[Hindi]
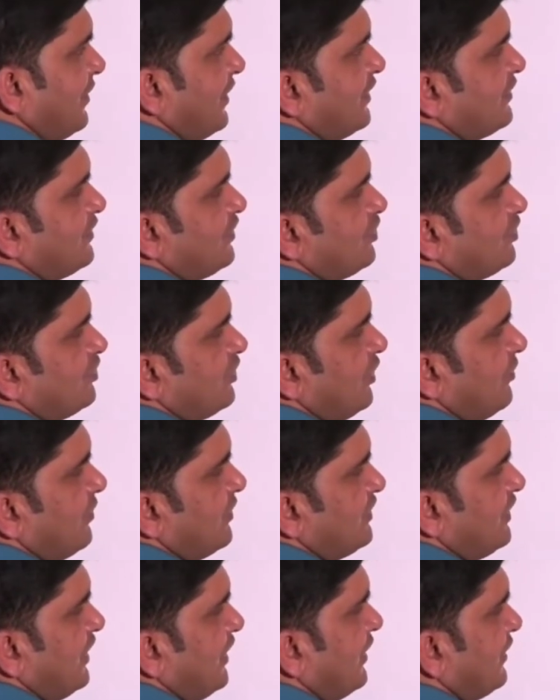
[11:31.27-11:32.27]
कम इकतीस
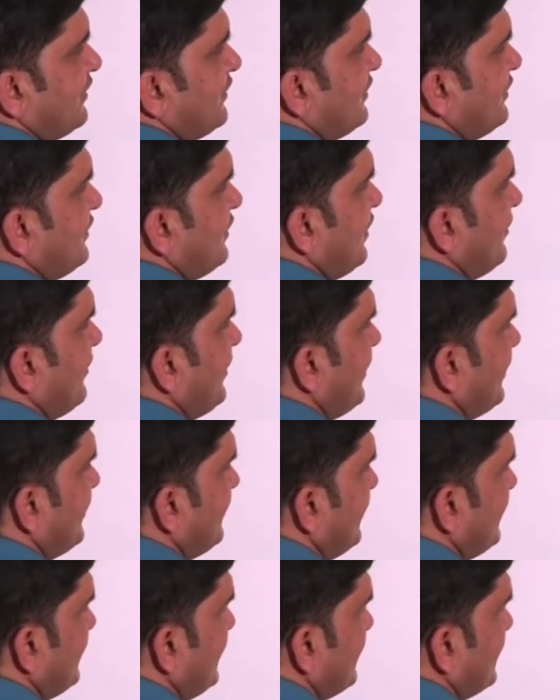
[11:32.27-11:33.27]
तीन बचे इकतीस कम
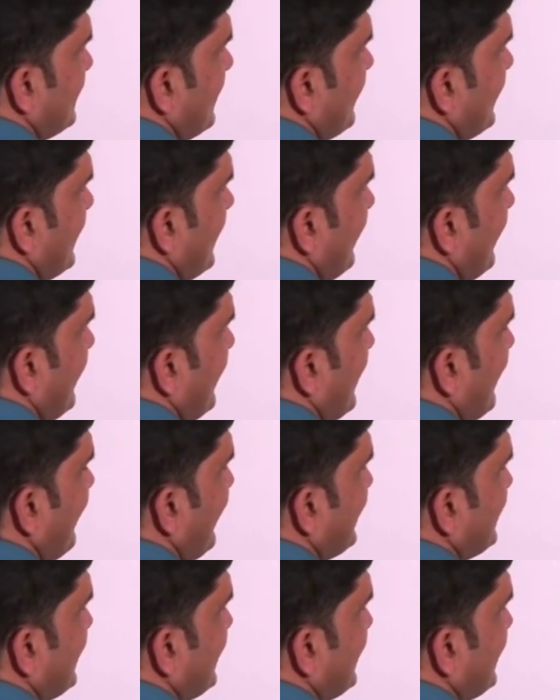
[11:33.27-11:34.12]
इकतीस इसका मतलब इनका